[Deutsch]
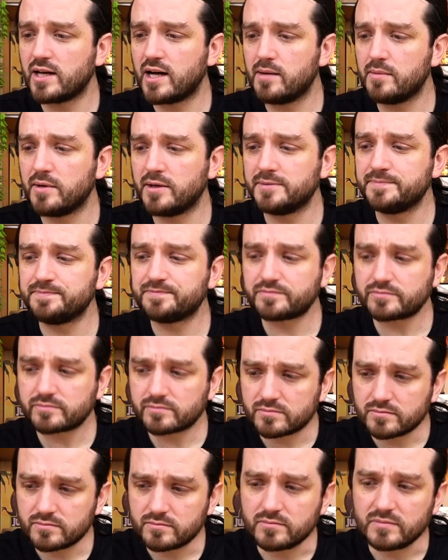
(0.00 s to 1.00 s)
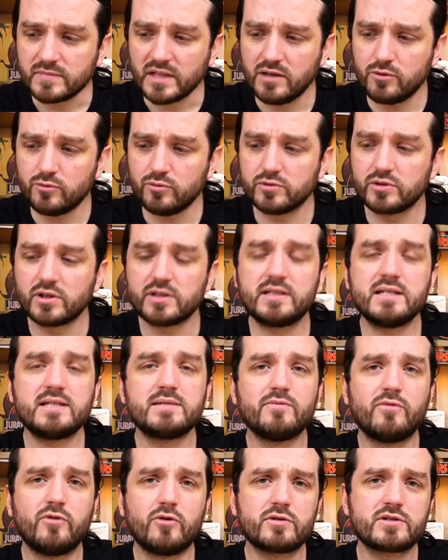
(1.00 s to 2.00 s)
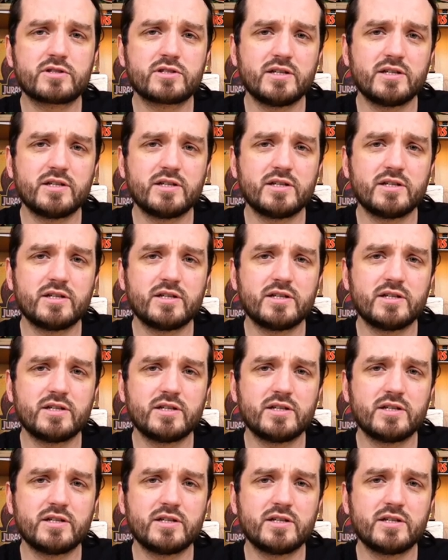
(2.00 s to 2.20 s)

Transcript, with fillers: aber unter diesem Fuchs